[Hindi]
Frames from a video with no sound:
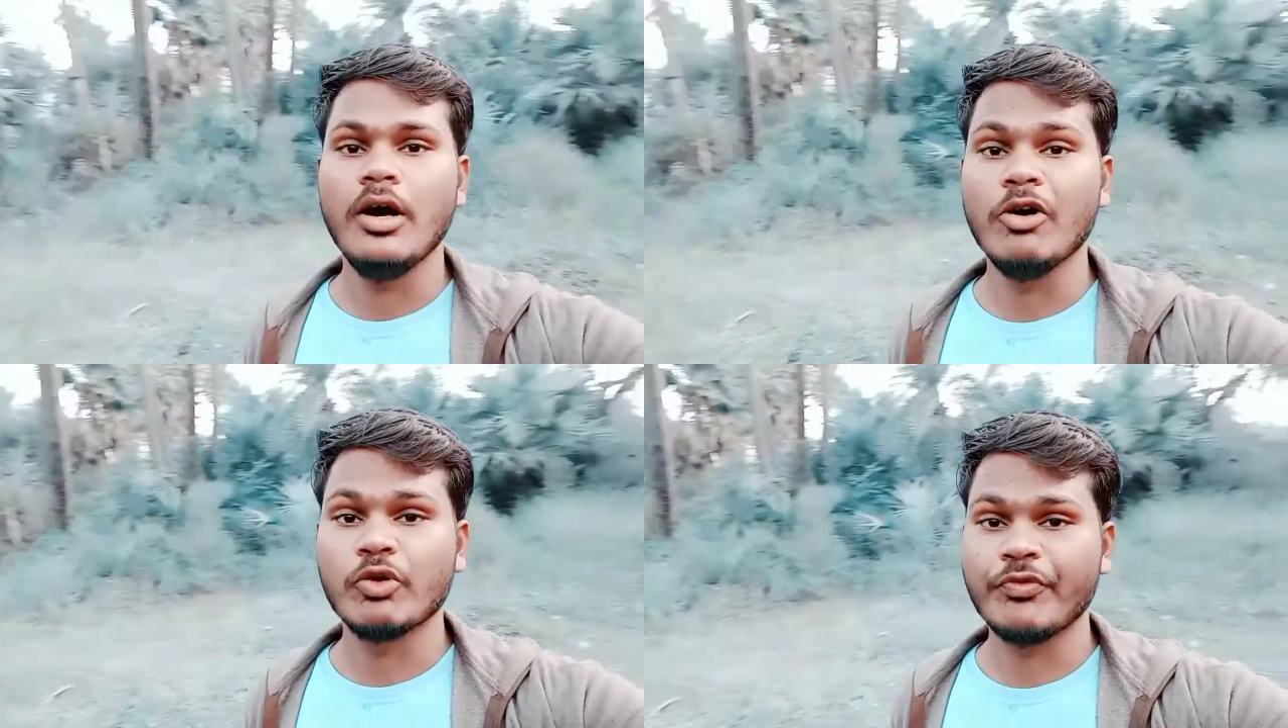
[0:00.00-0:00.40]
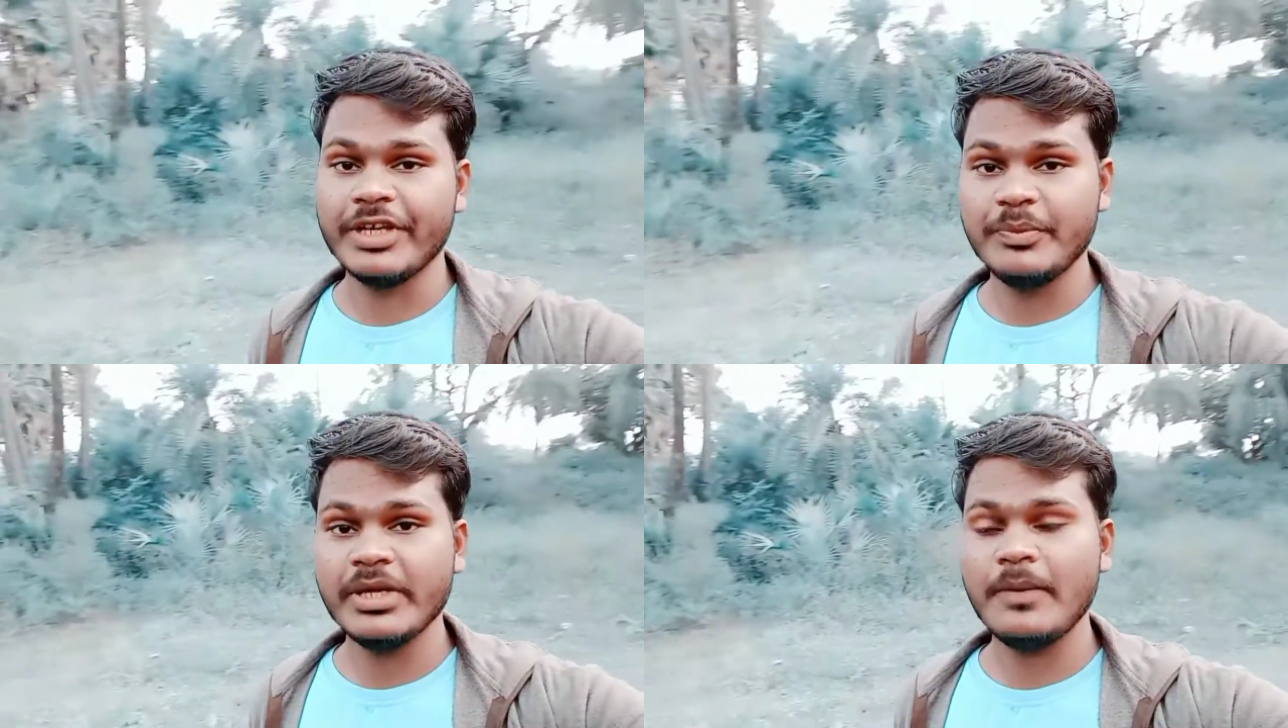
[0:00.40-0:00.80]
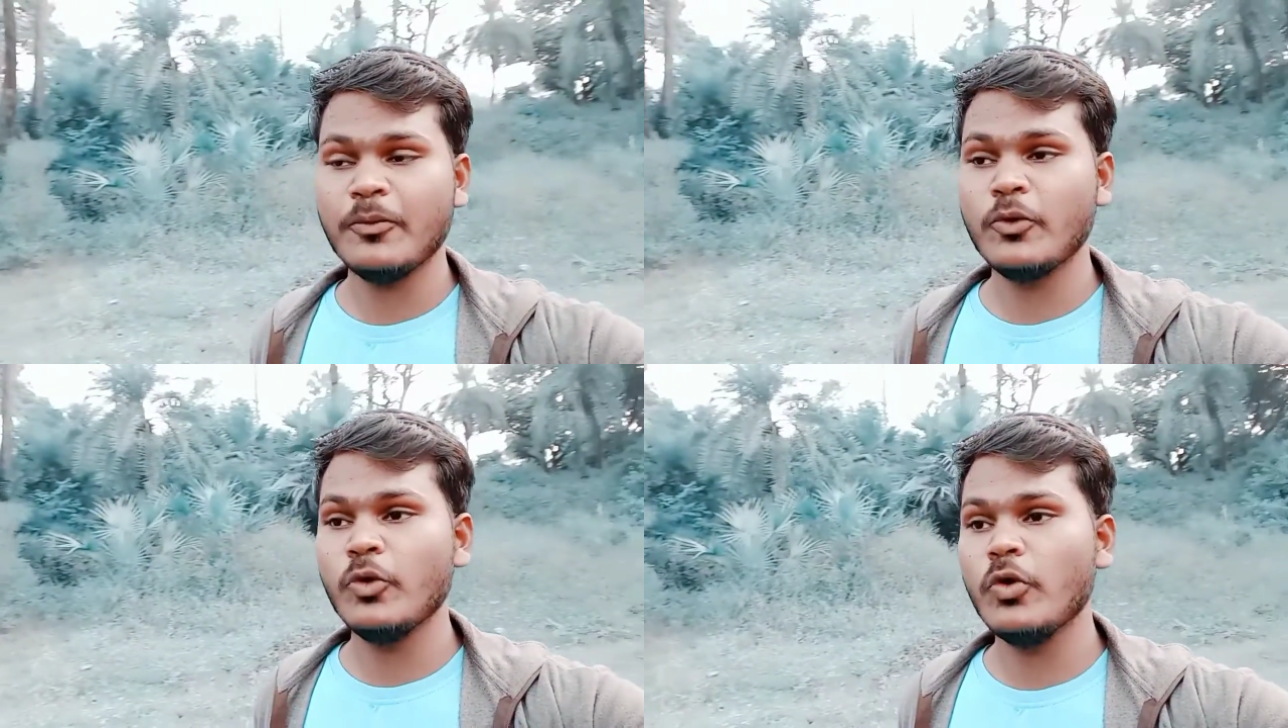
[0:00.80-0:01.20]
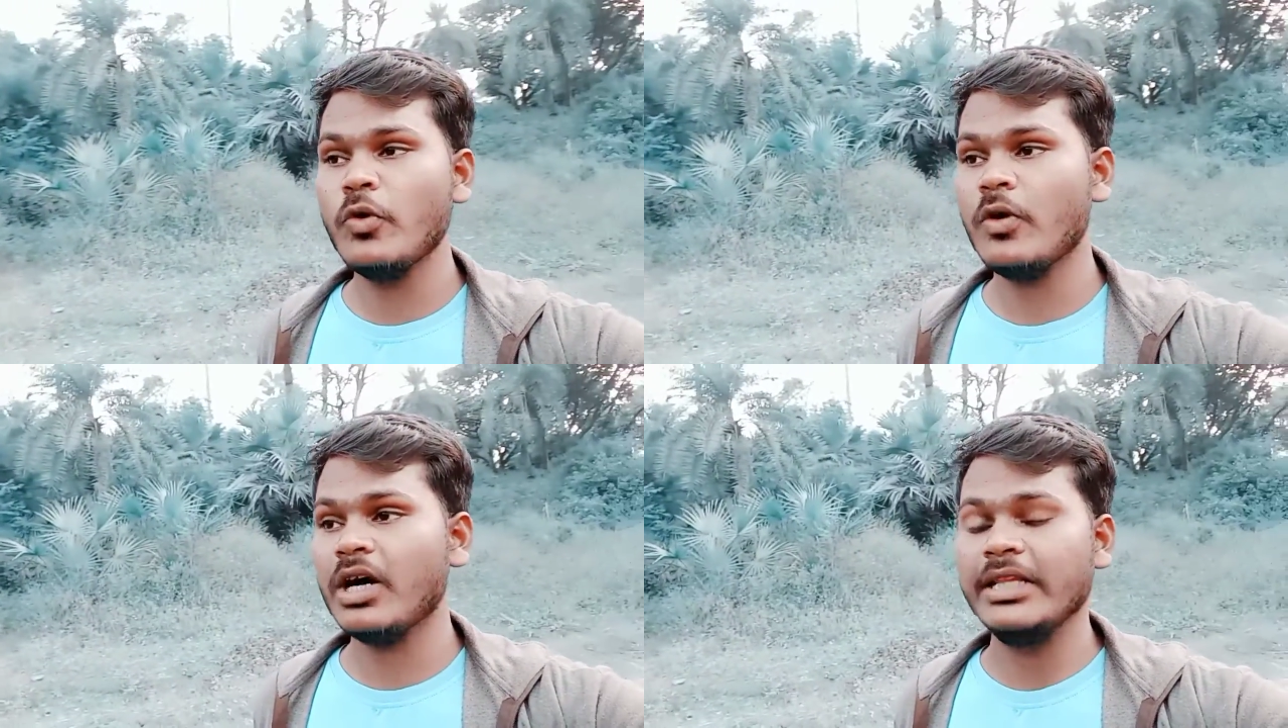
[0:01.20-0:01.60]
और वहीं पे आपको
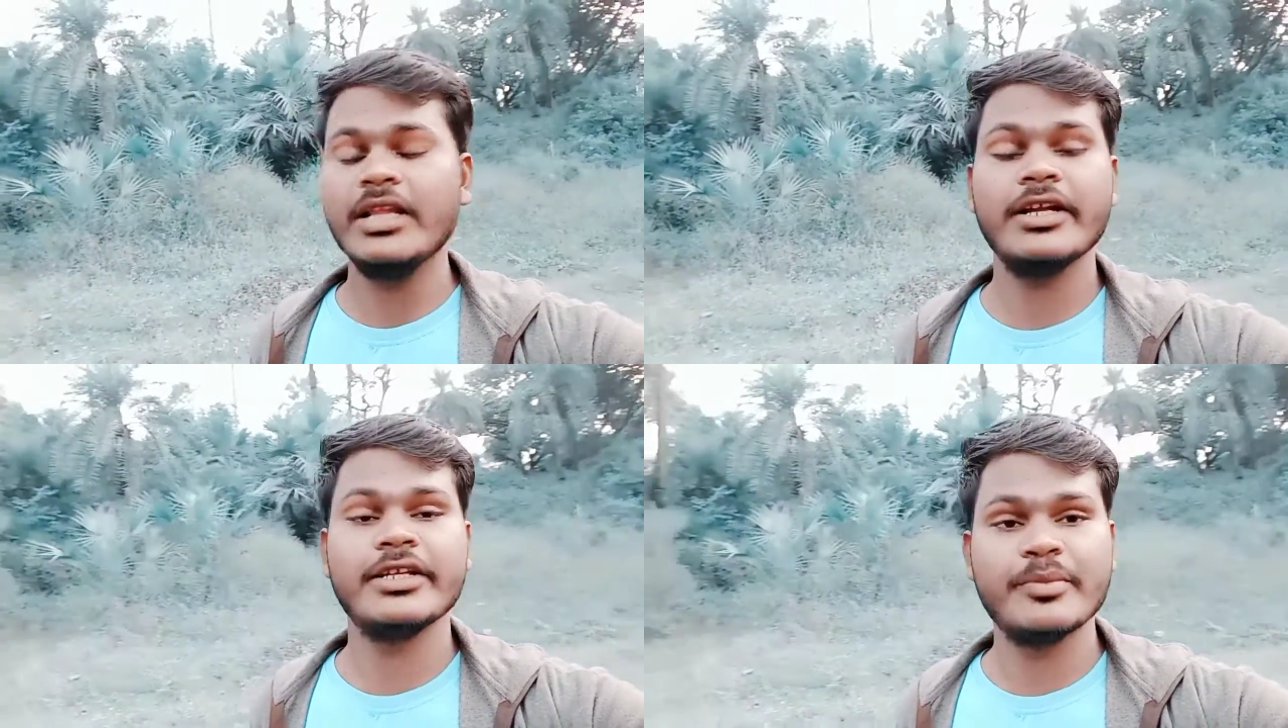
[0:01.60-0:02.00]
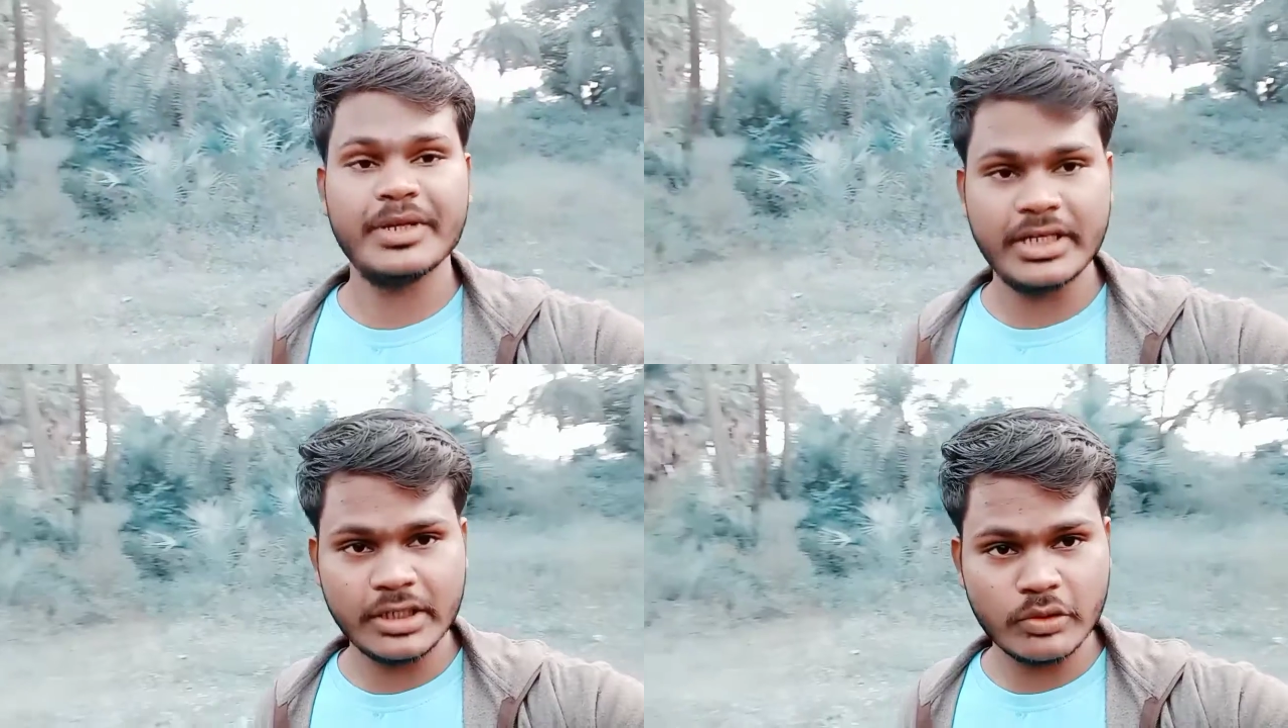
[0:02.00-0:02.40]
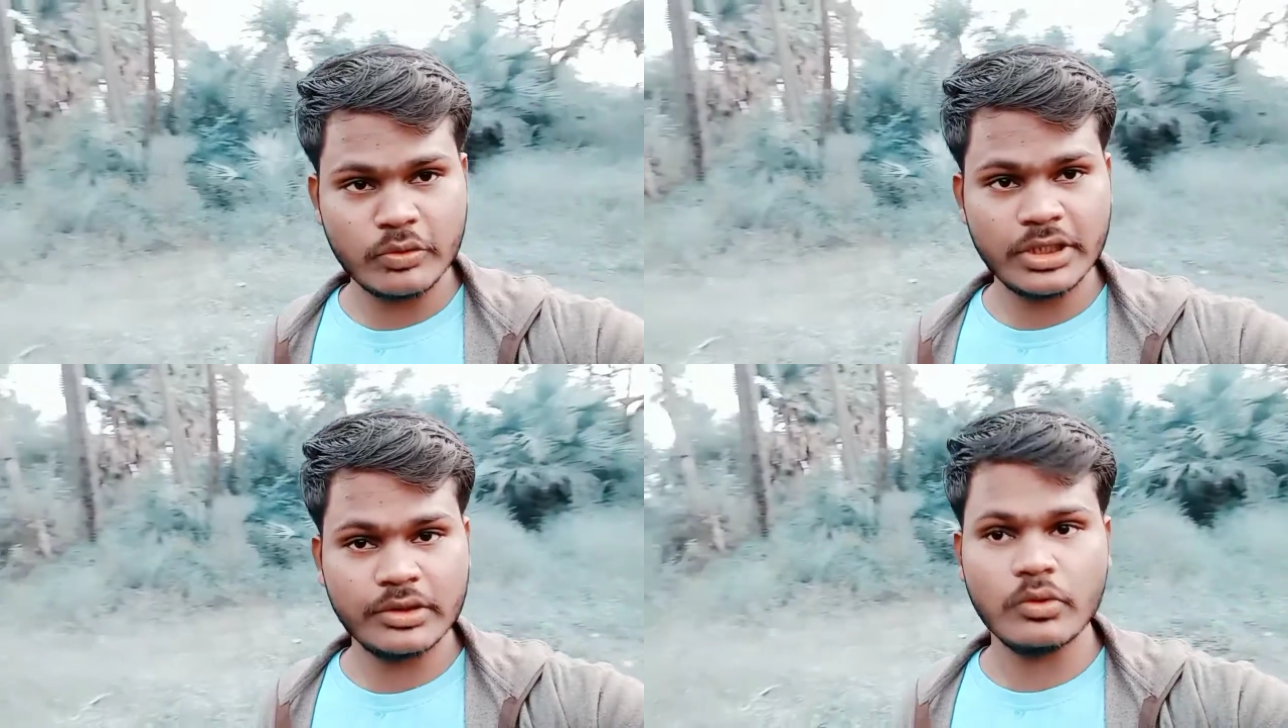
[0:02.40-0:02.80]
अंदर जब एंटर होंगे